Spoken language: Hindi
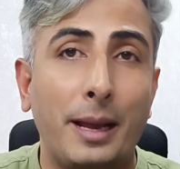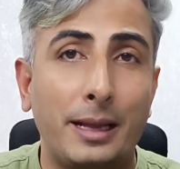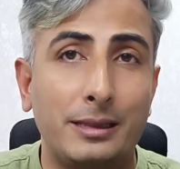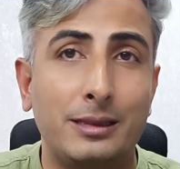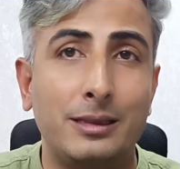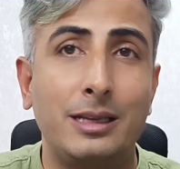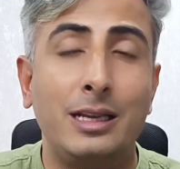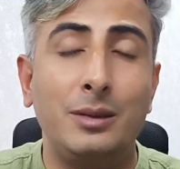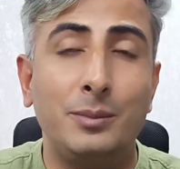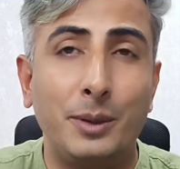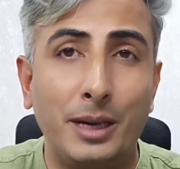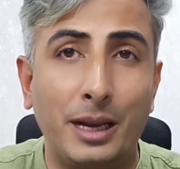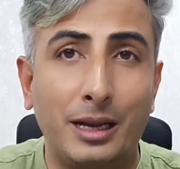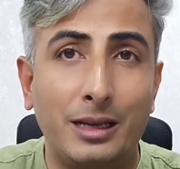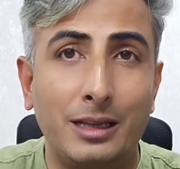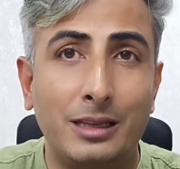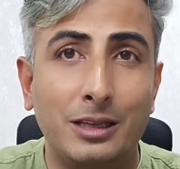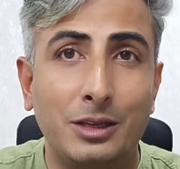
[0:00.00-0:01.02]
बेहतरीन
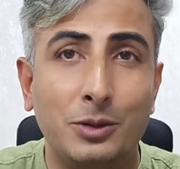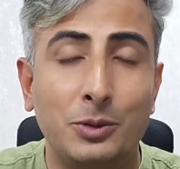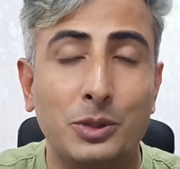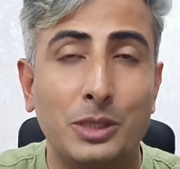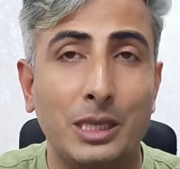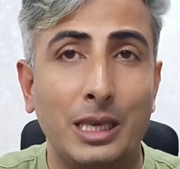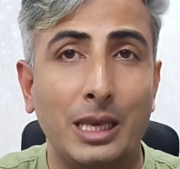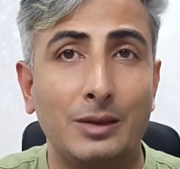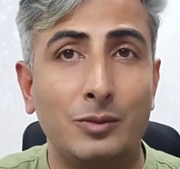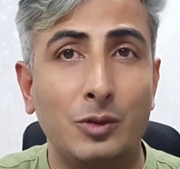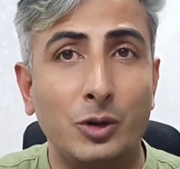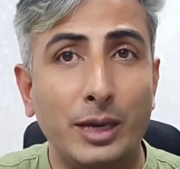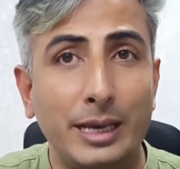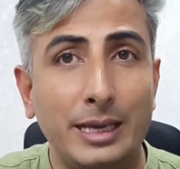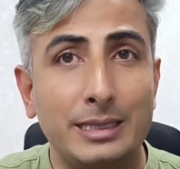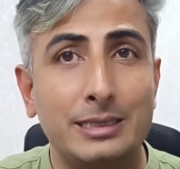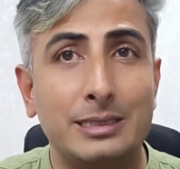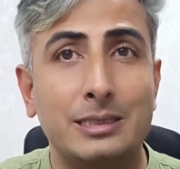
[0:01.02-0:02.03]
बनाने की होती है वो
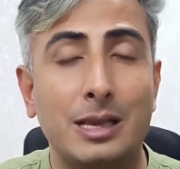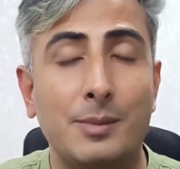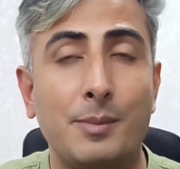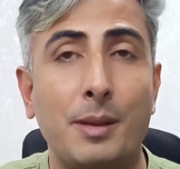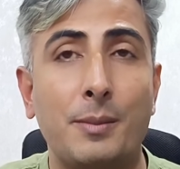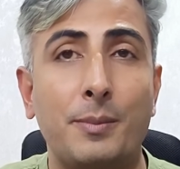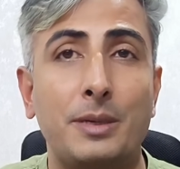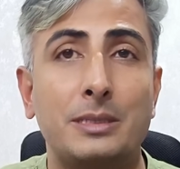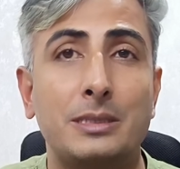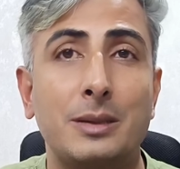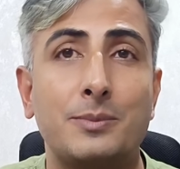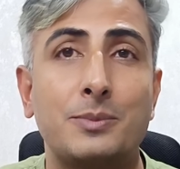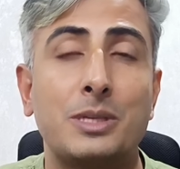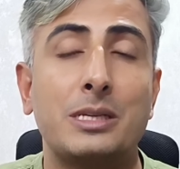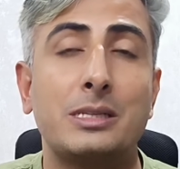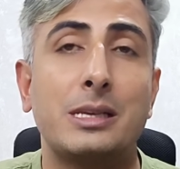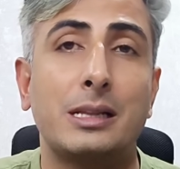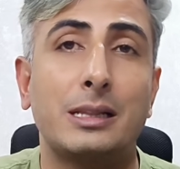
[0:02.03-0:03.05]
इस समय पर
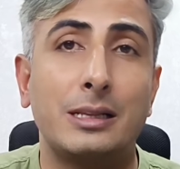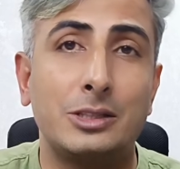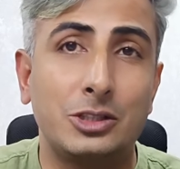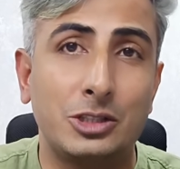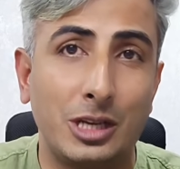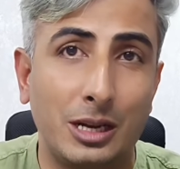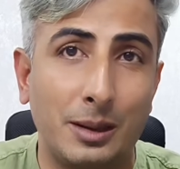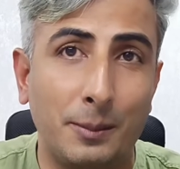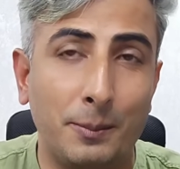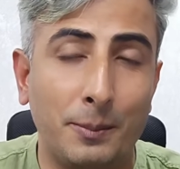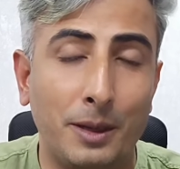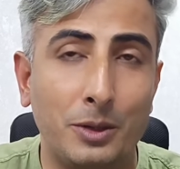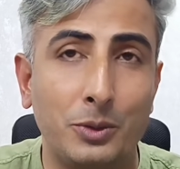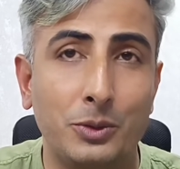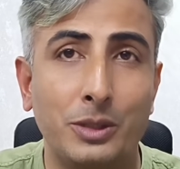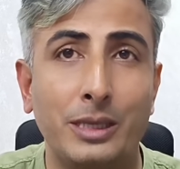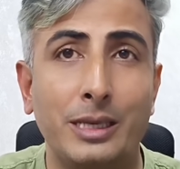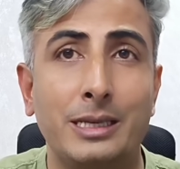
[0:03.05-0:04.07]
सबसे ज़्यादा चरम पर
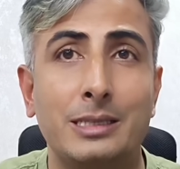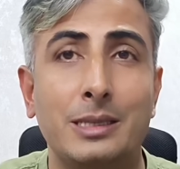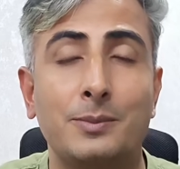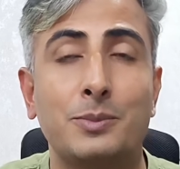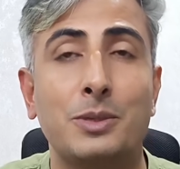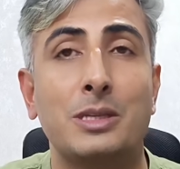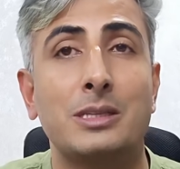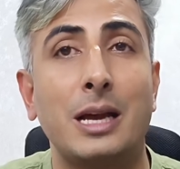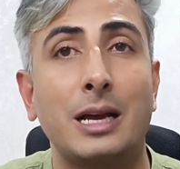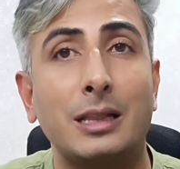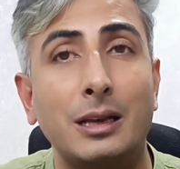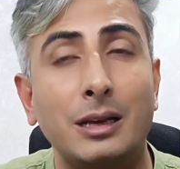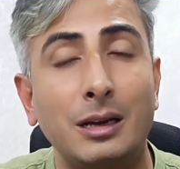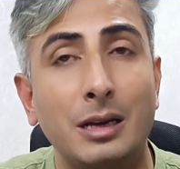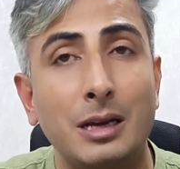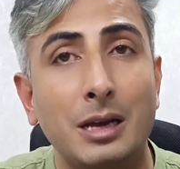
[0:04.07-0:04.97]
होती है सबसे ज़्यादा